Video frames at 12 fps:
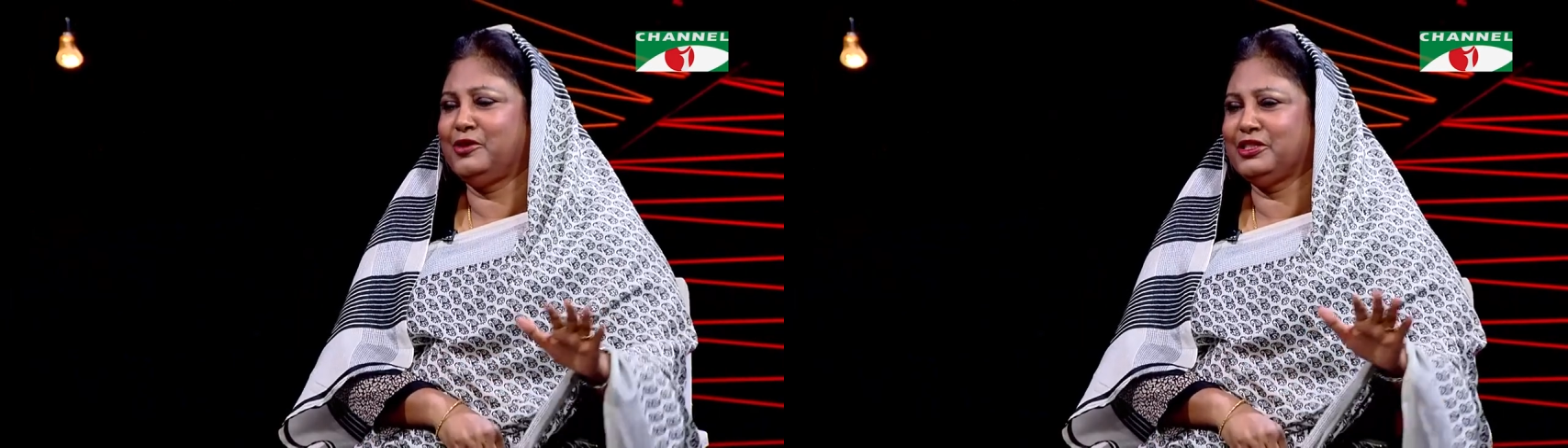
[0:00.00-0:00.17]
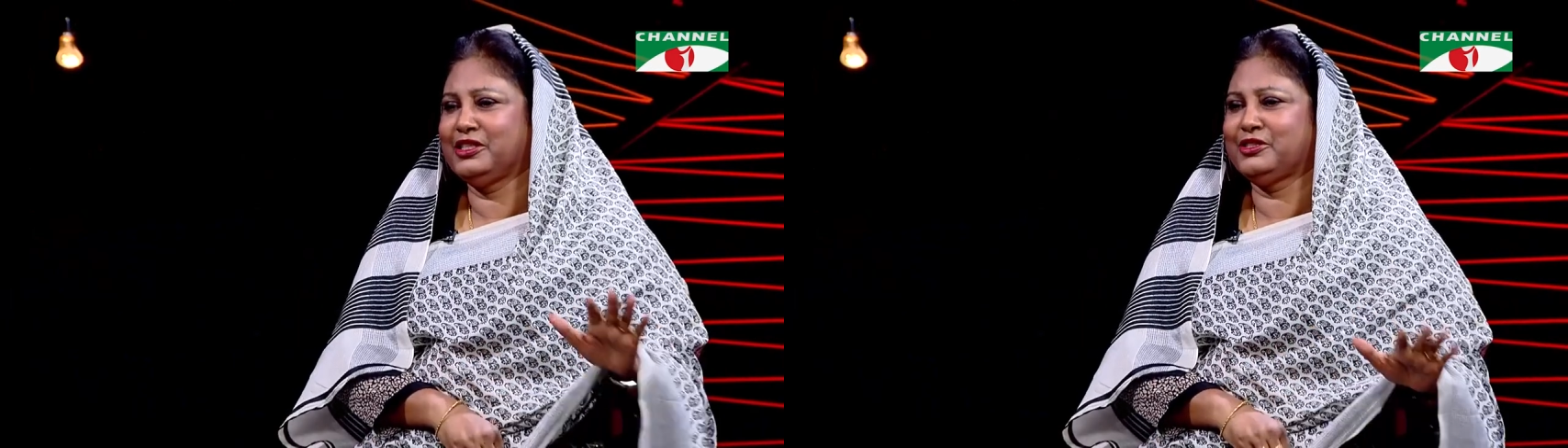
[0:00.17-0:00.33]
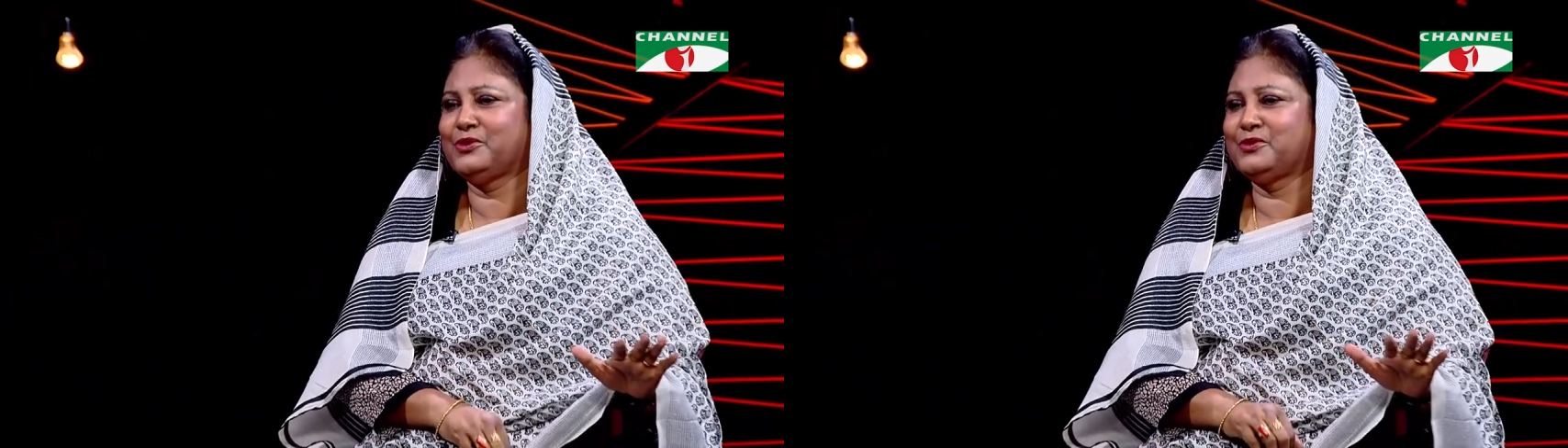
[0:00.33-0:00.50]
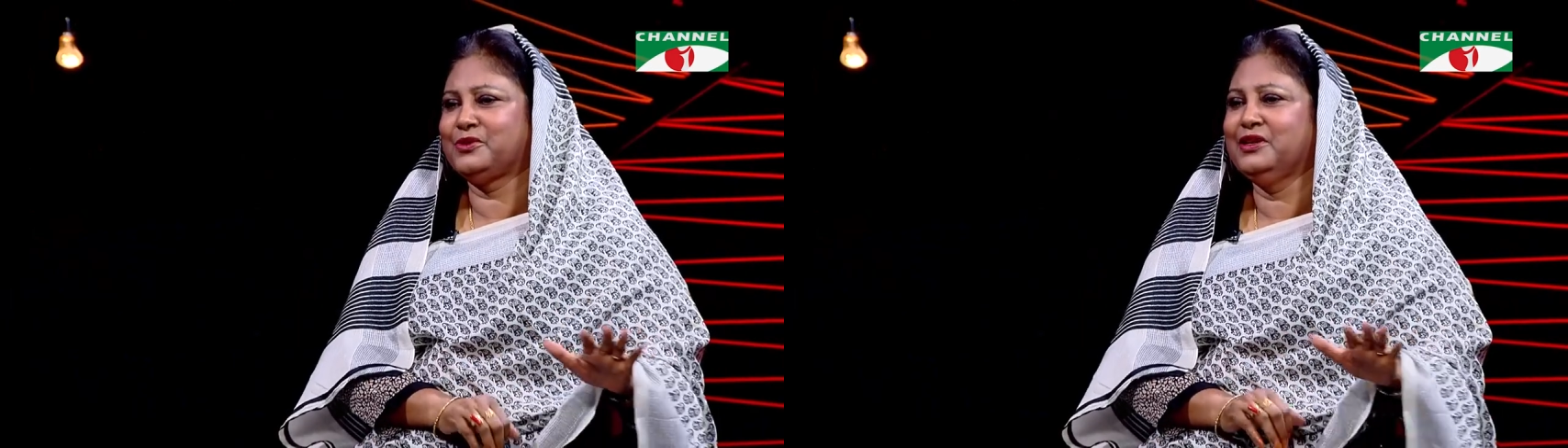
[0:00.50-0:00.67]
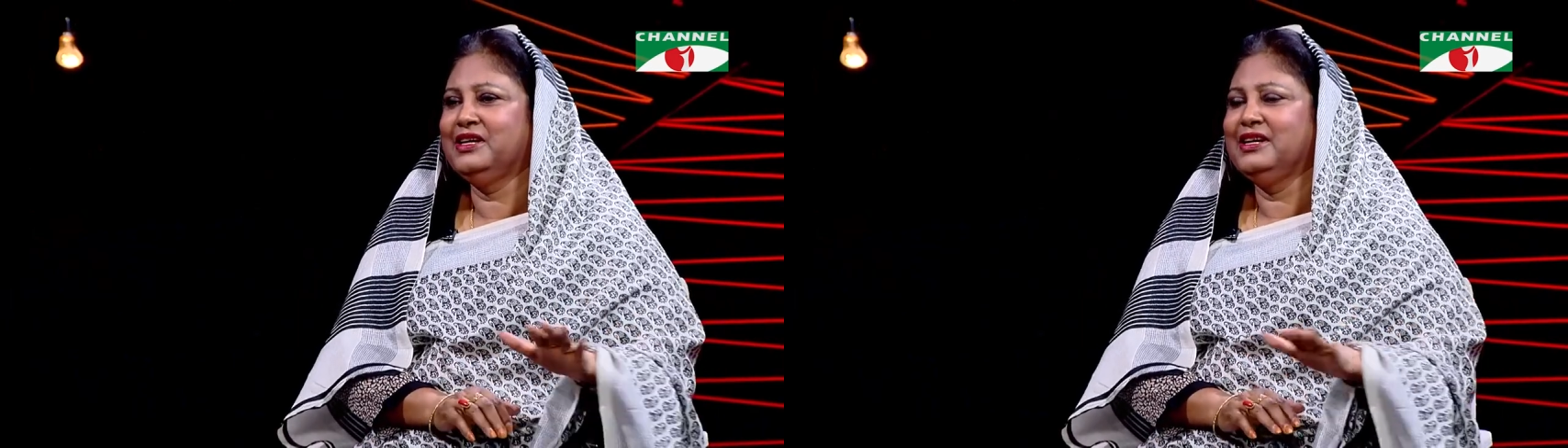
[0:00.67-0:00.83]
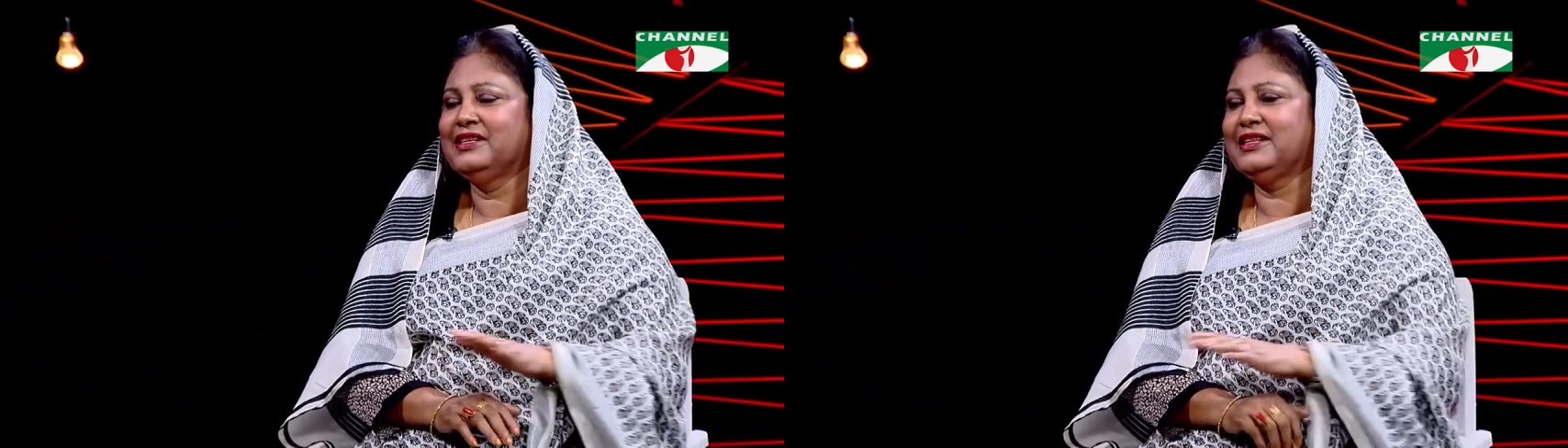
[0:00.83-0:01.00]
বয়সের ছোট
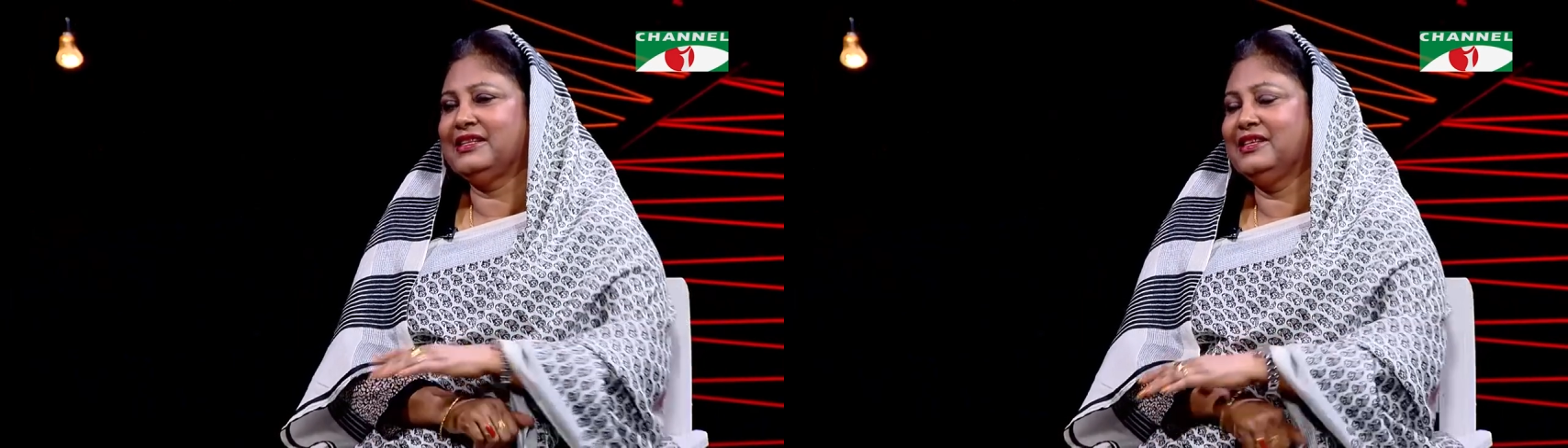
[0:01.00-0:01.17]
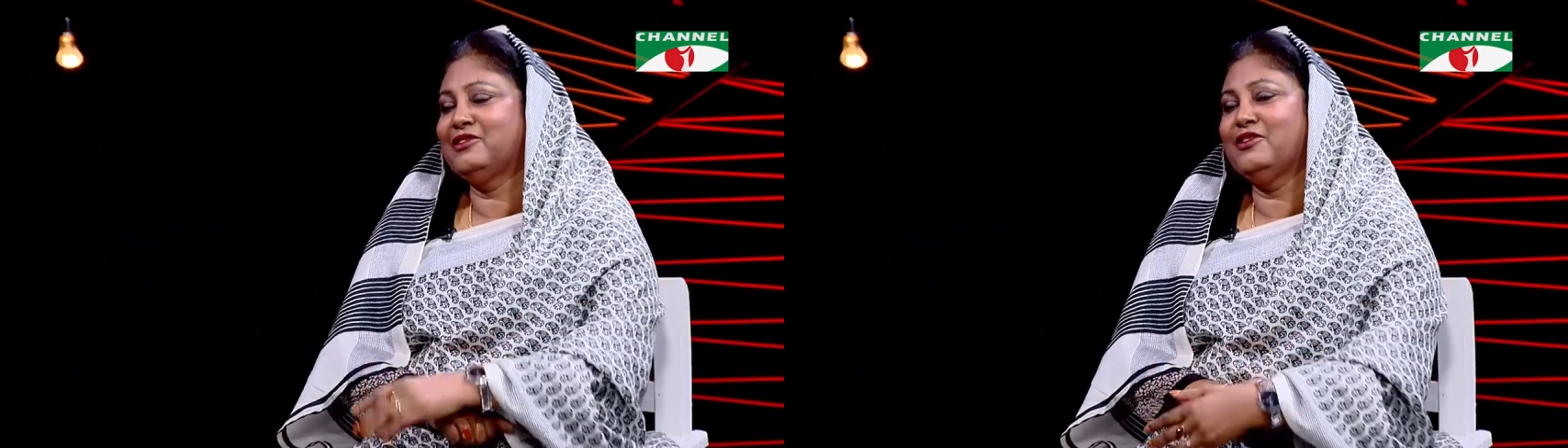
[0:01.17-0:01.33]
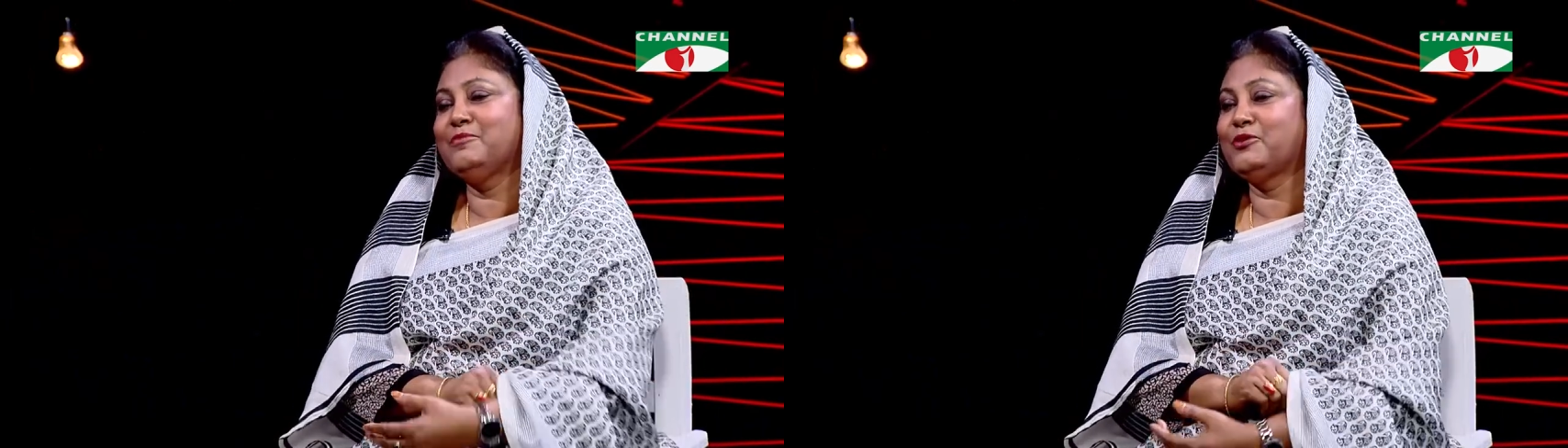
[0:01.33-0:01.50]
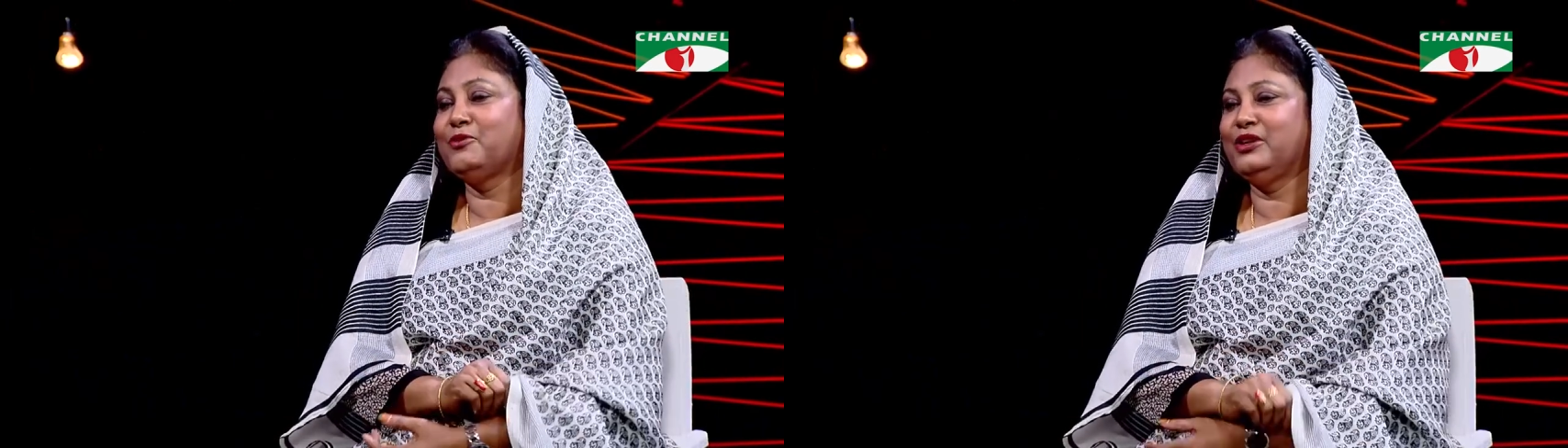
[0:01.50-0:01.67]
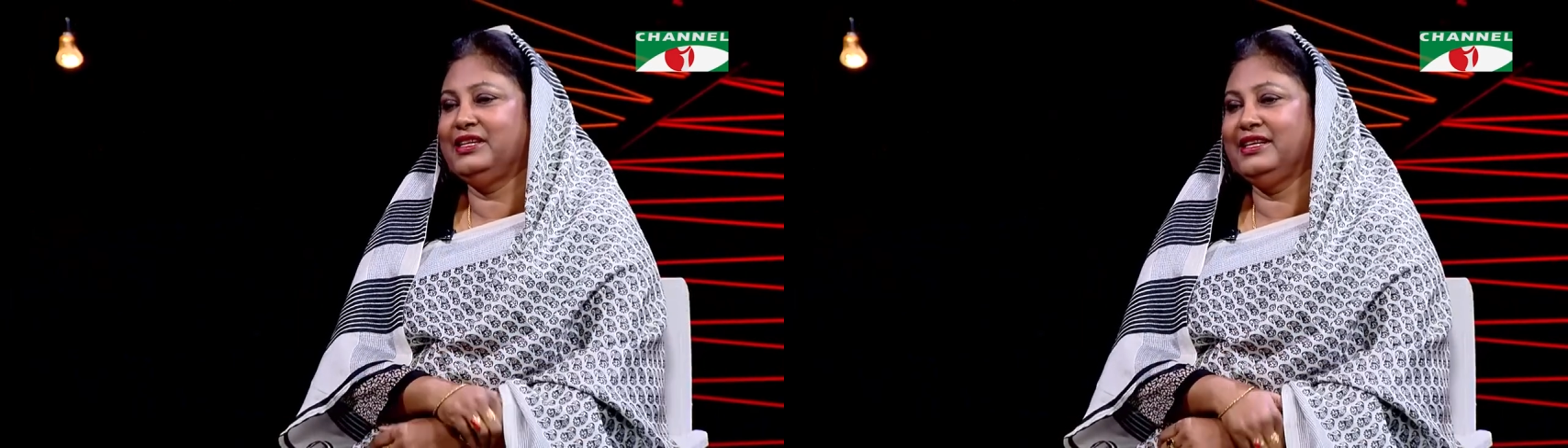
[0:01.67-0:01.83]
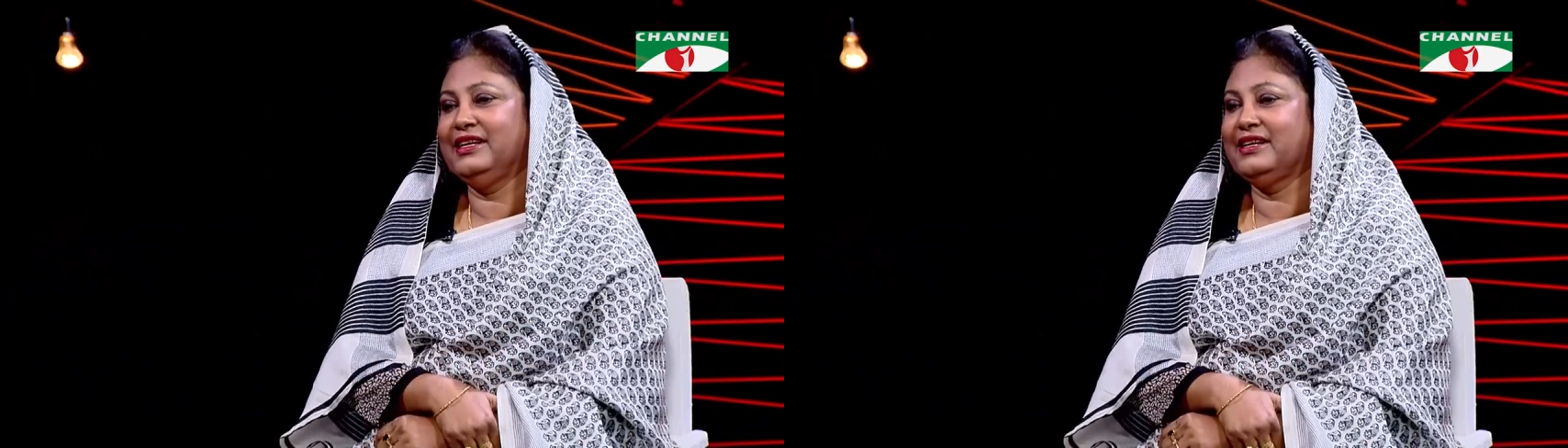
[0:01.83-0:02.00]
তাদেরকে আমি
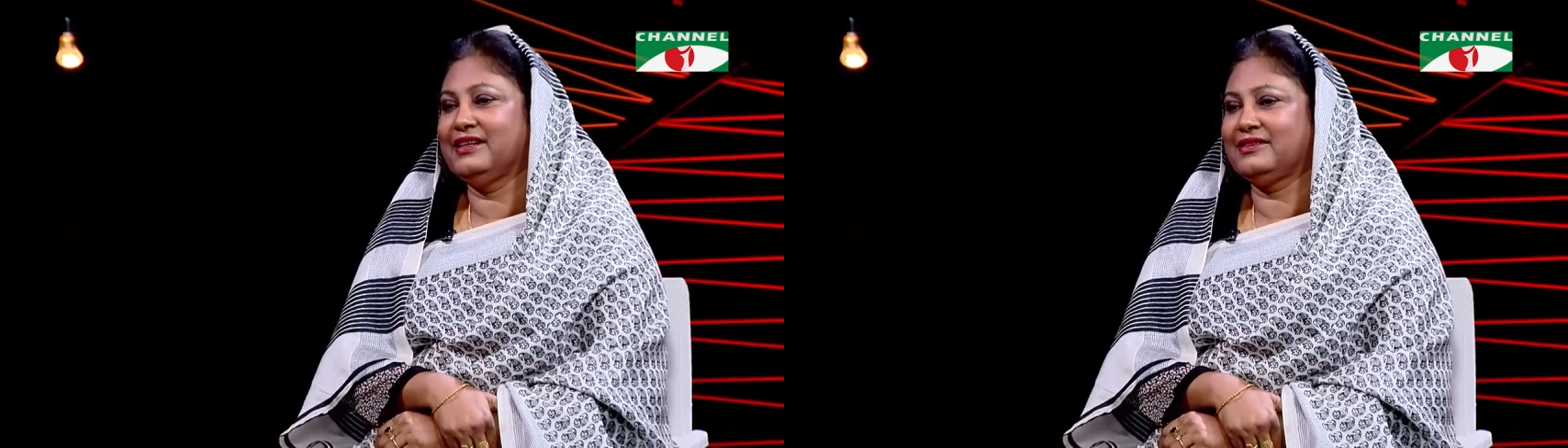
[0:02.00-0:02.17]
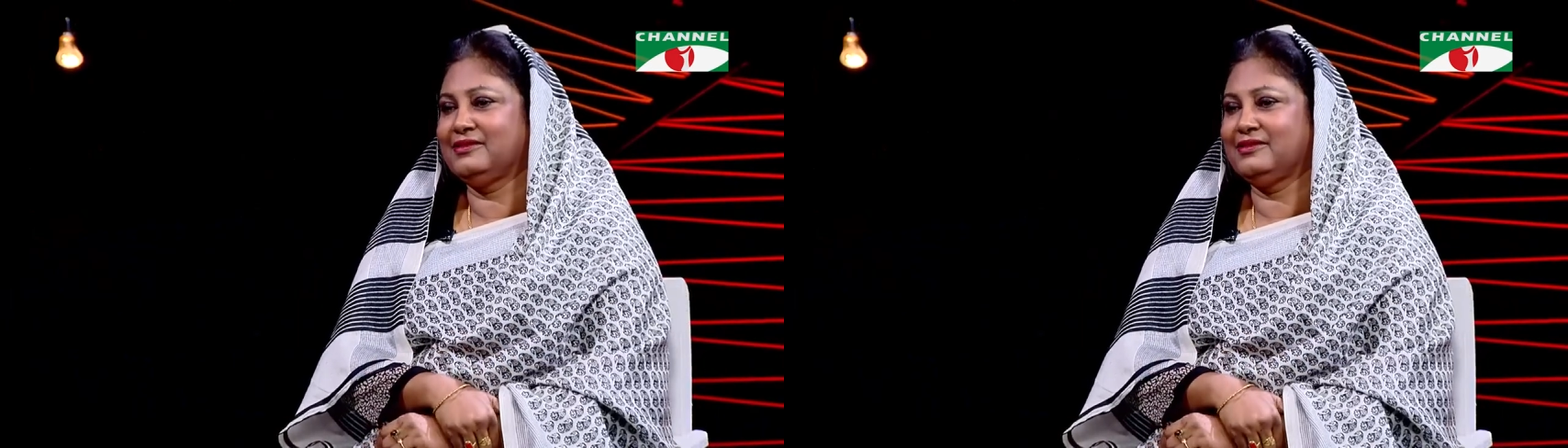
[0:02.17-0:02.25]
কোলে নিয়ে